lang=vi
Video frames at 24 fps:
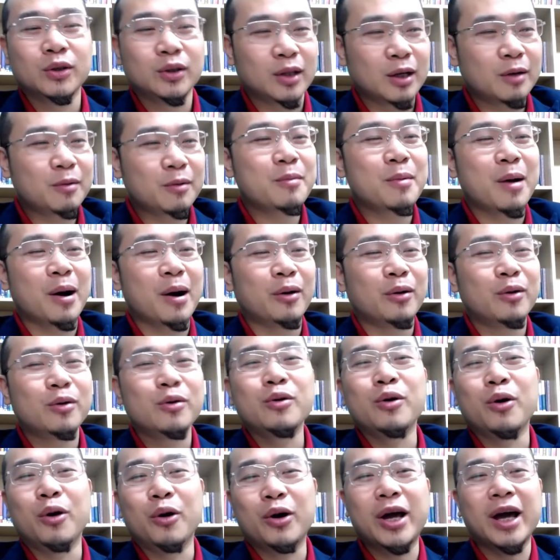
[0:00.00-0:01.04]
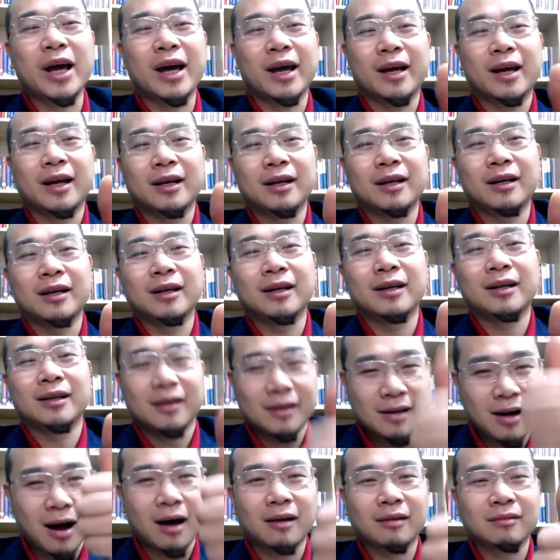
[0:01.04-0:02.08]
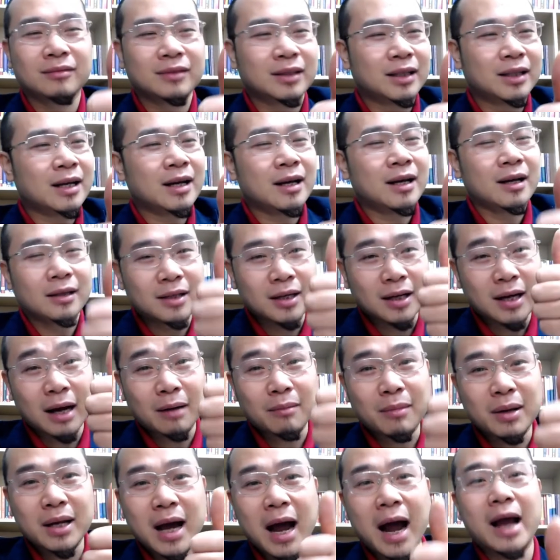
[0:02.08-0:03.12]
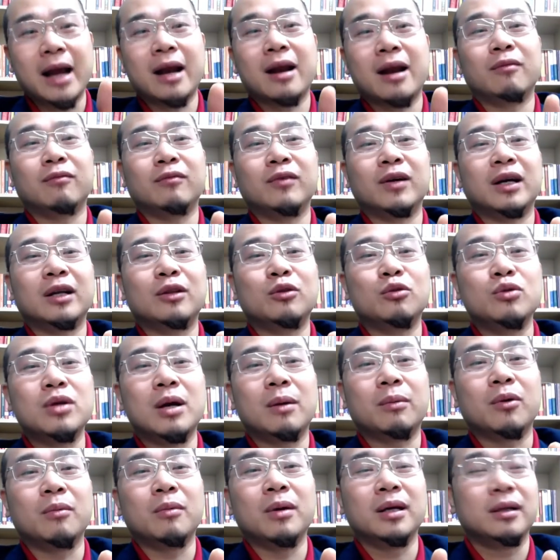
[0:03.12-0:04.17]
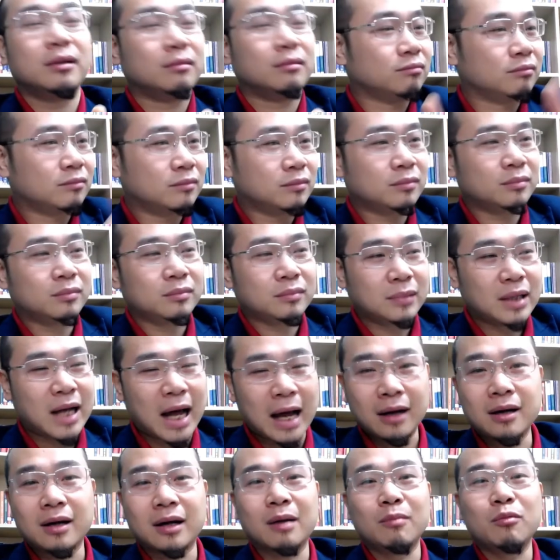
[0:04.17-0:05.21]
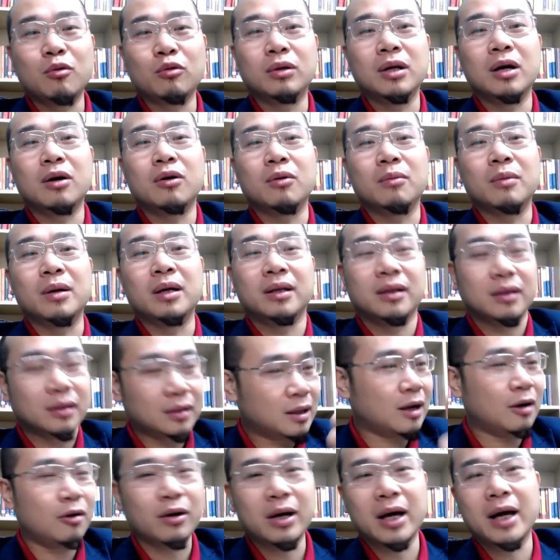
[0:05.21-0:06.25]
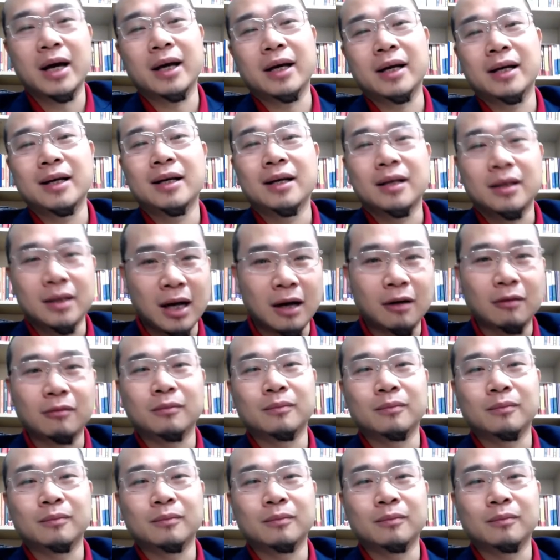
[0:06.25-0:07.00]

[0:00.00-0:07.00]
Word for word: Thế mình bảo ok, được. Chỉ cần mình hài lòng với cái thu nhập của mình, đạt được cái mục tiêu của mình thì ok, xong.